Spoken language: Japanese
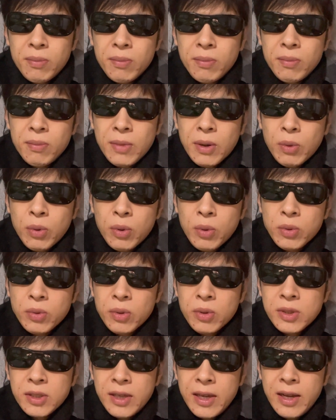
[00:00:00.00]
まあこういうこと
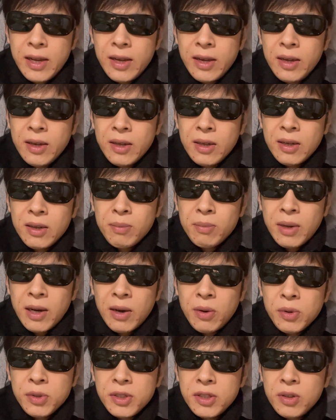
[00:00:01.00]
をして、まあ
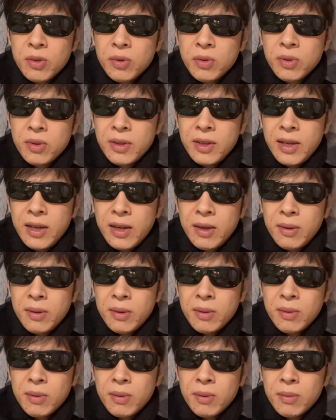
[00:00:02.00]
青汁を売って、
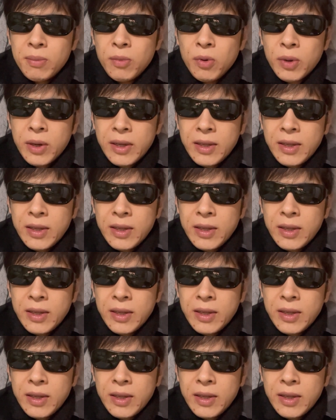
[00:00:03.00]
儲け